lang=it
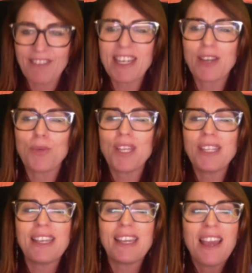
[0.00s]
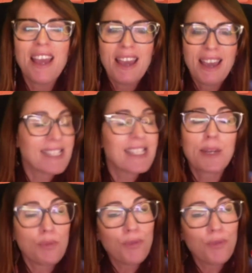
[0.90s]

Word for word: avere quindi essere più